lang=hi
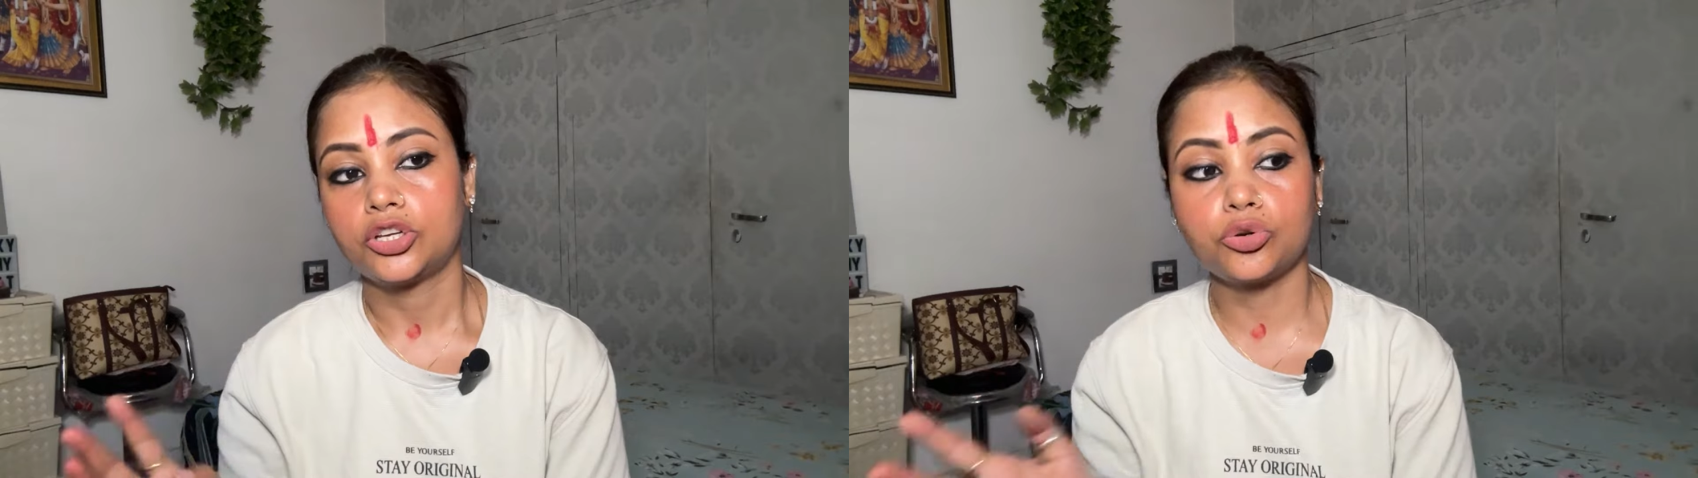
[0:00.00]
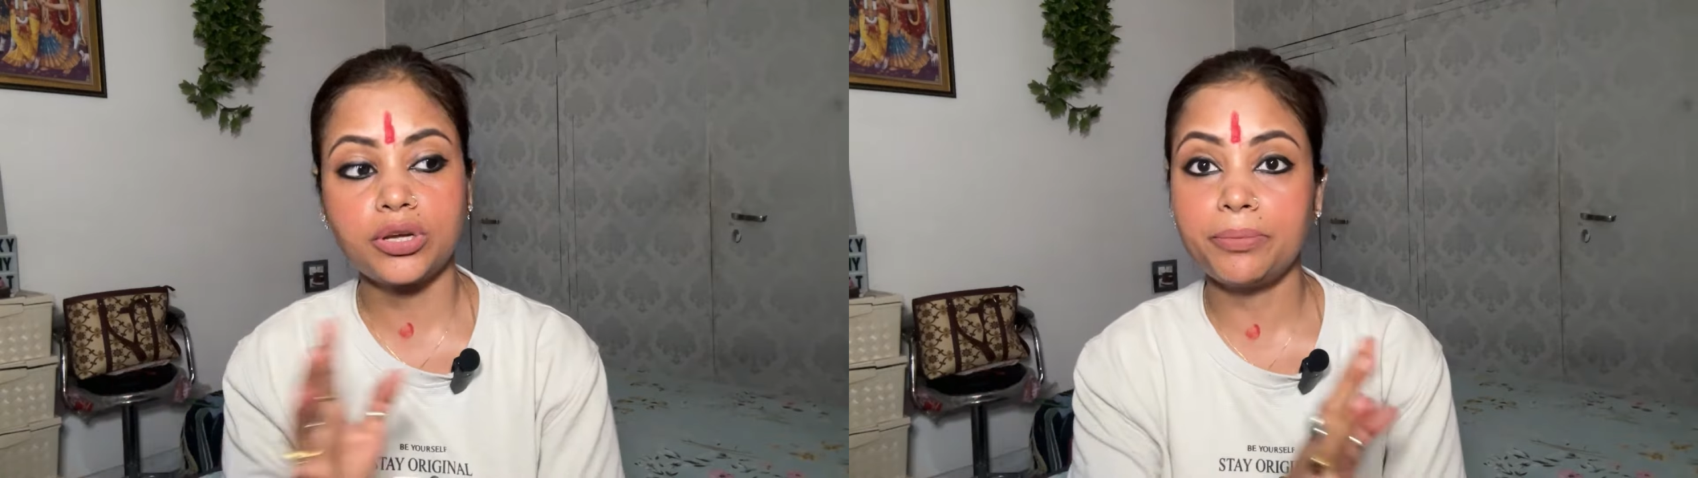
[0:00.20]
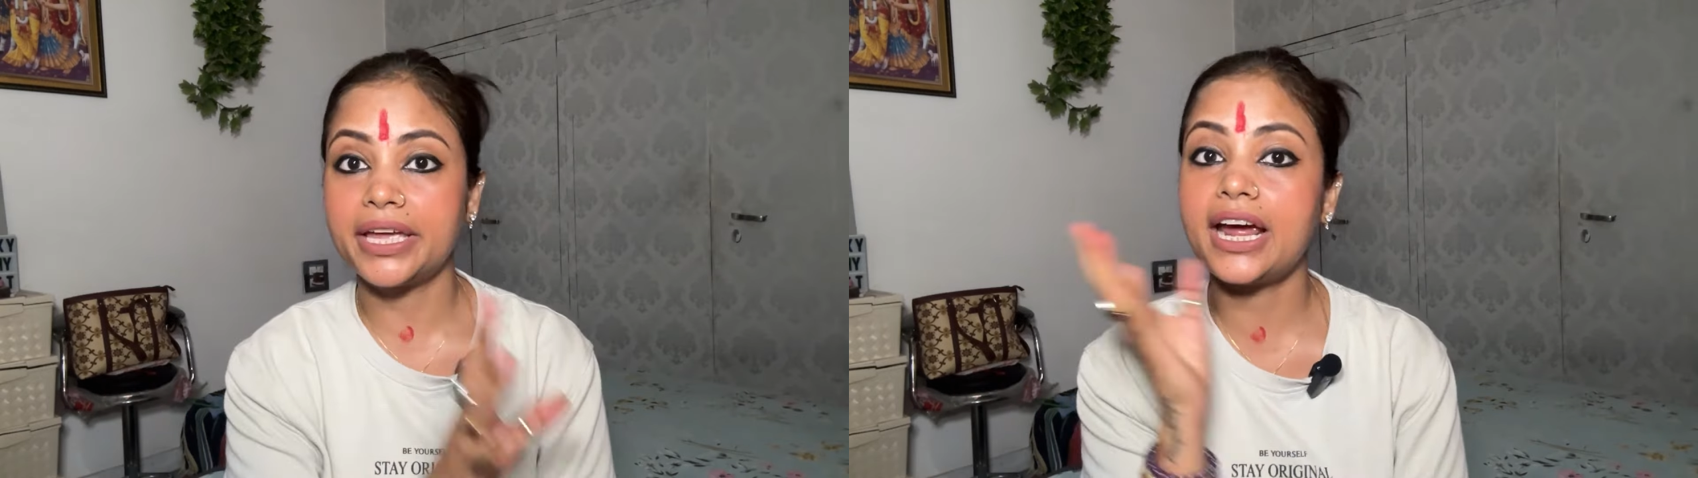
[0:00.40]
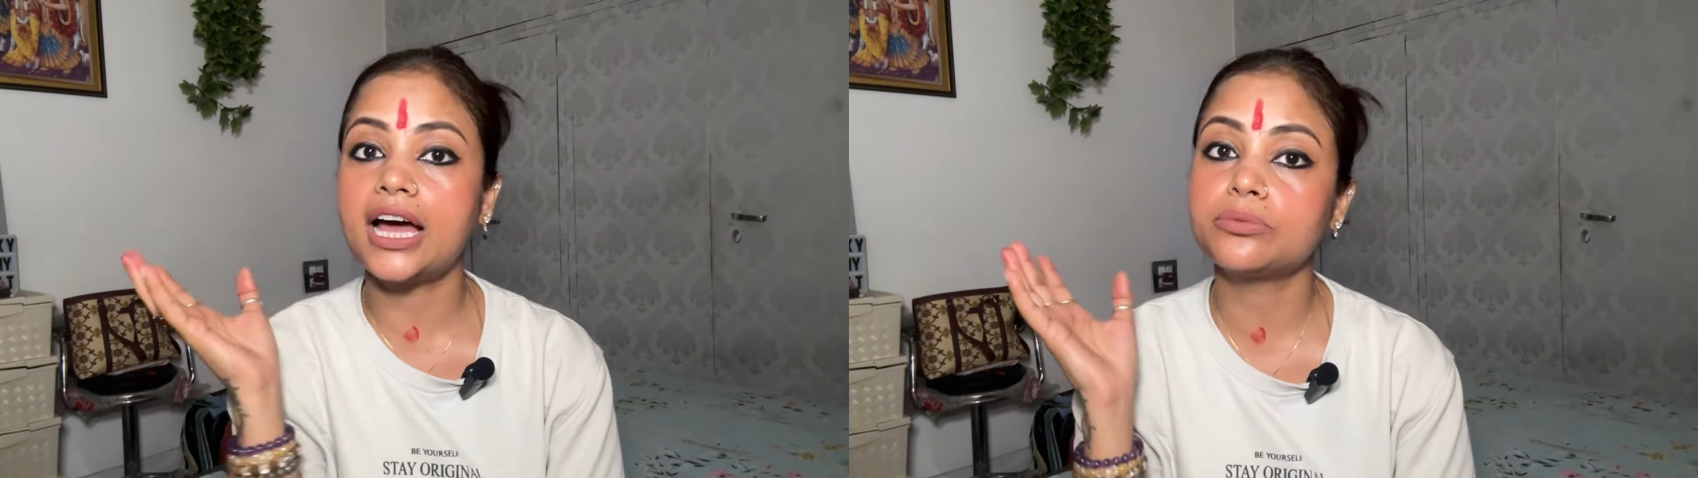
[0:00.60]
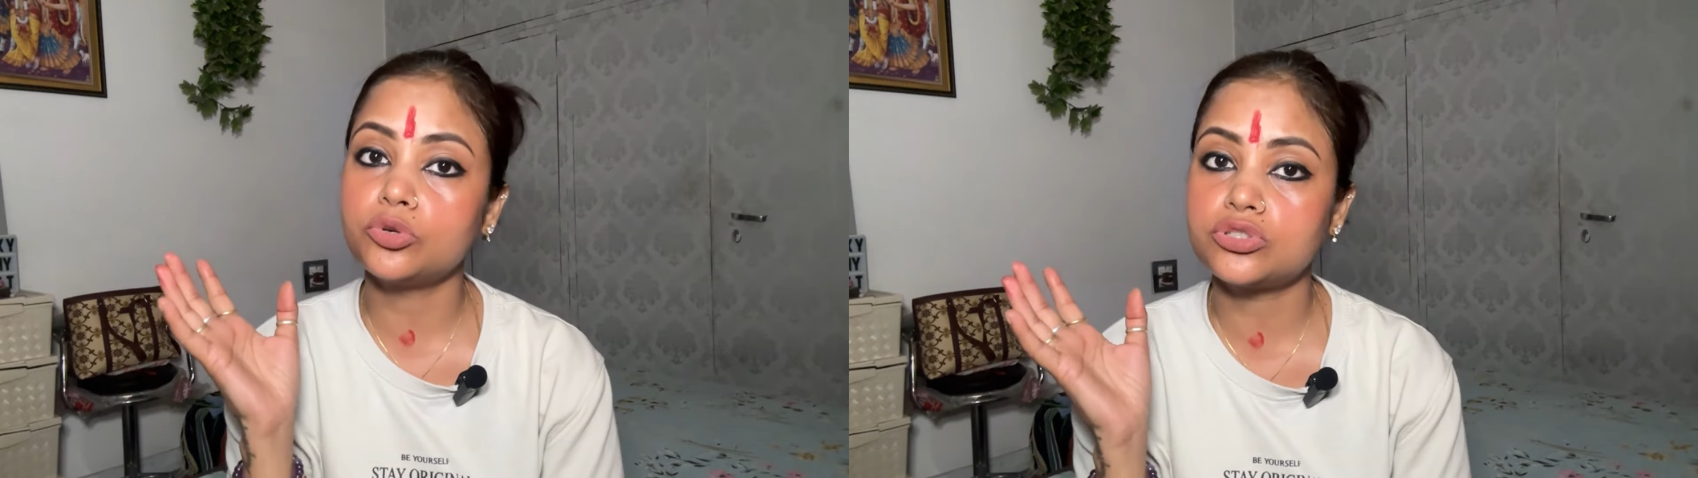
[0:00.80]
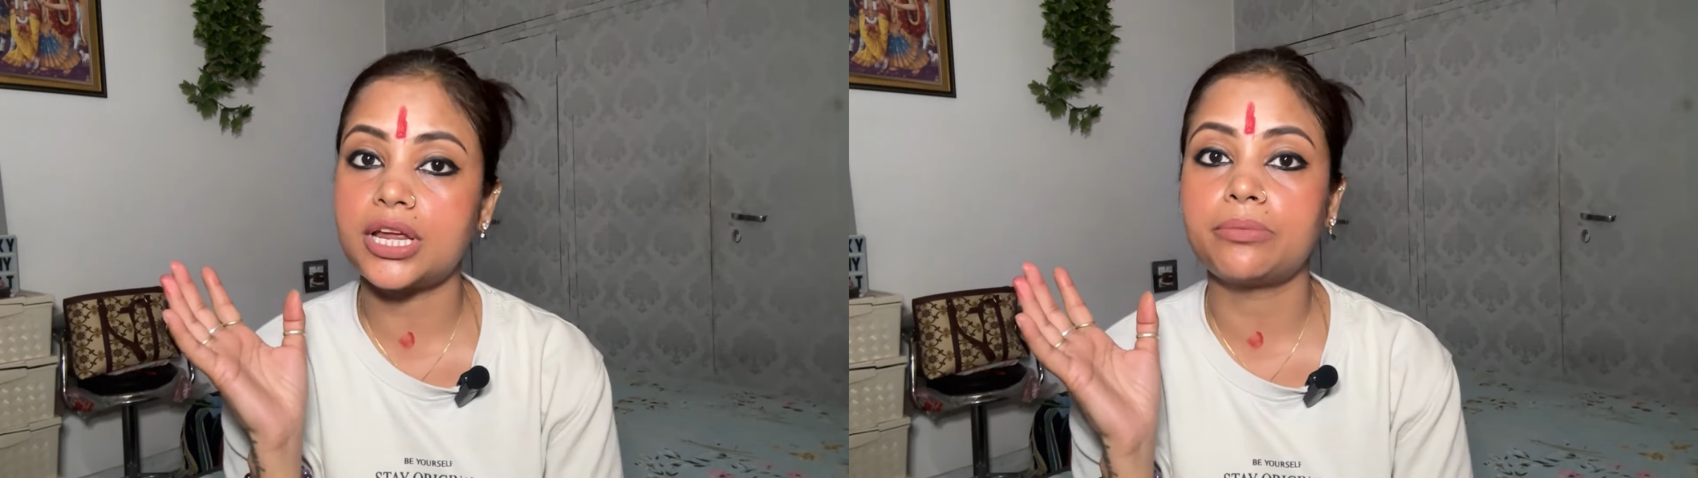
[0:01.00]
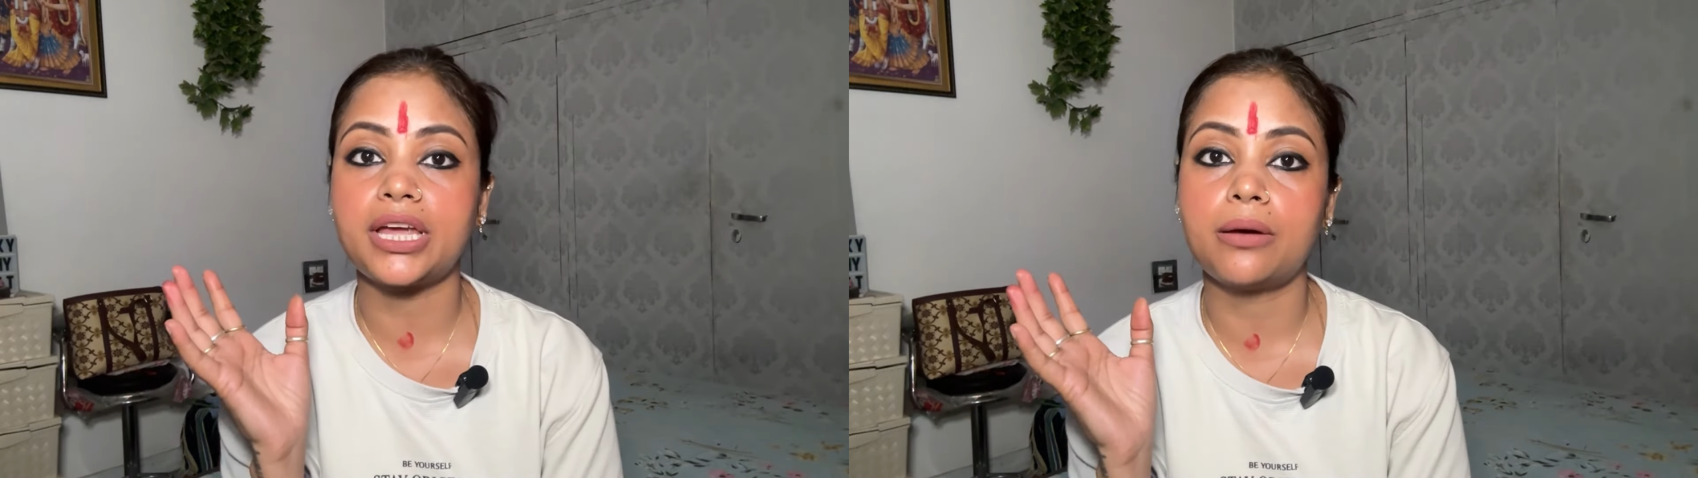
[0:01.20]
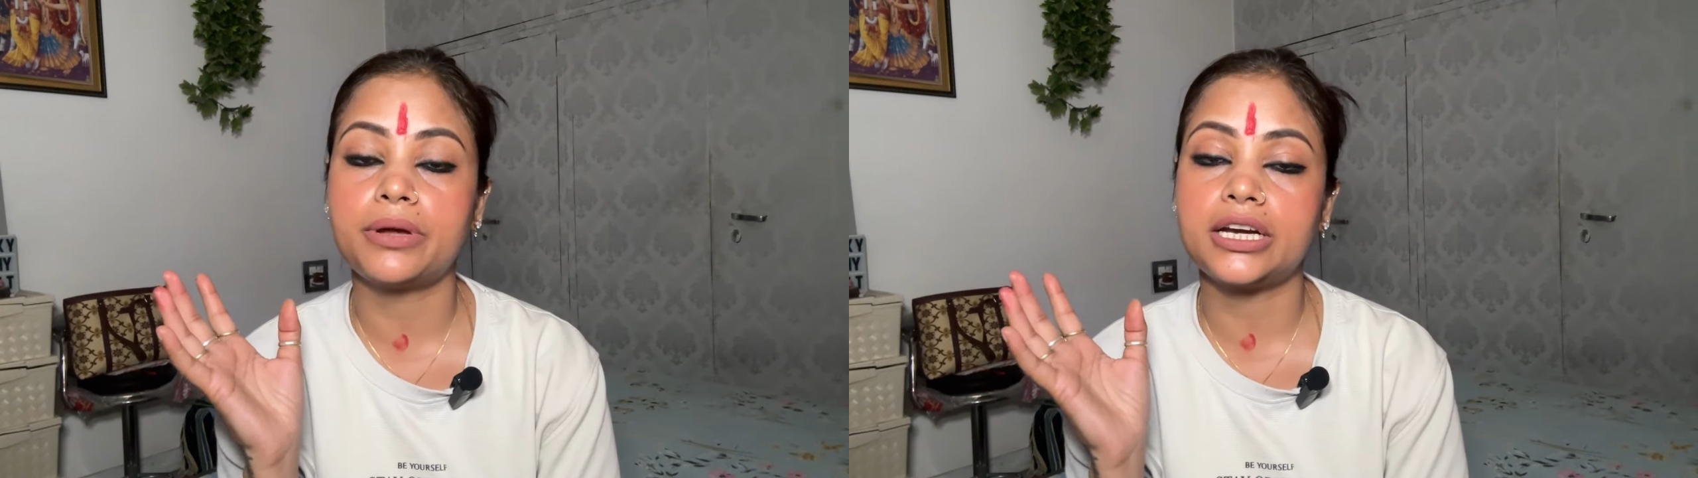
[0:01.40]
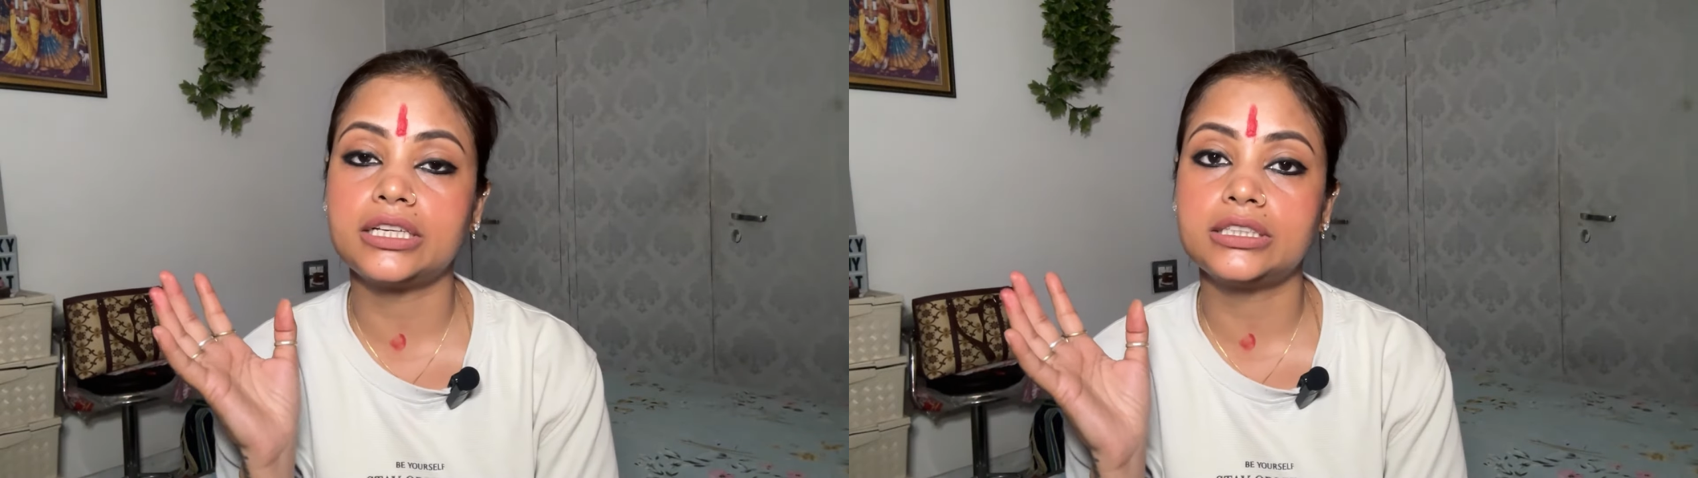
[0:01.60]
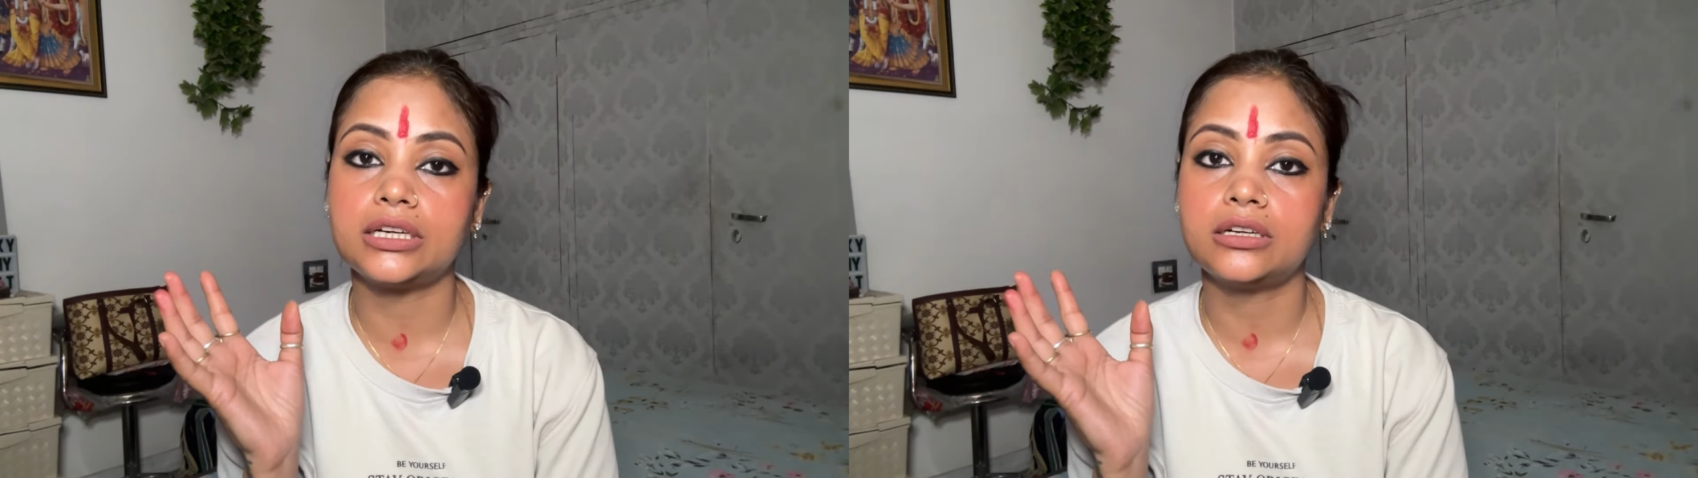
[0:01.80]
क्योंकि मेरे हाथ में उस टाइम कैमरा
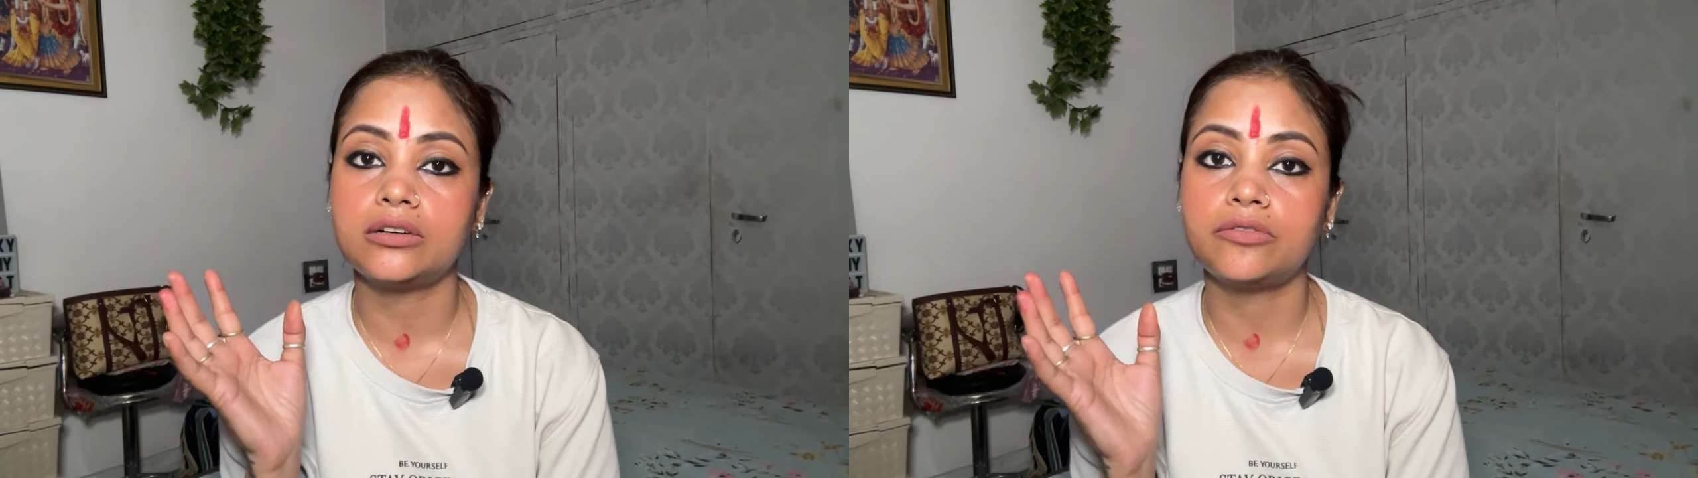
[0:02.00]
नहीं था